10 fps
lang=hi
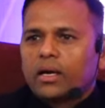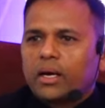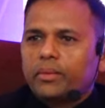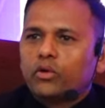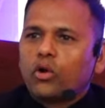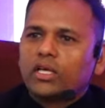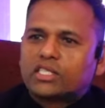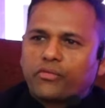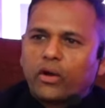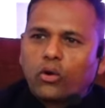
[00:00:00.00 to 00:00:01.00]
कभी उन्होंने
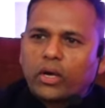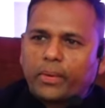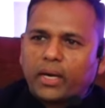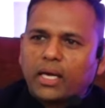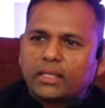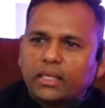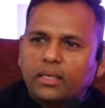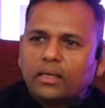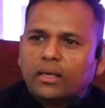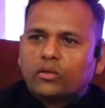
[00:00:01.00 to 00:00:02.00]
सफल होकर प्रेरणा दी
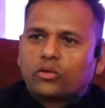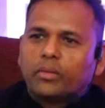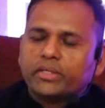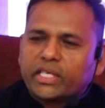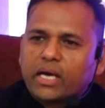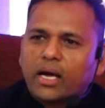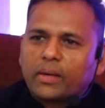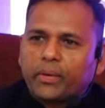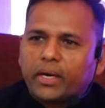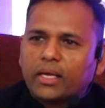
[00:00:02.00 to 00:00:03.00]
कभी सिखा
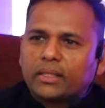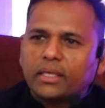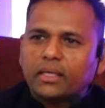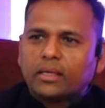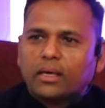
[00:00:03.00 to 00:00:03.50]
के प्रेरणा दी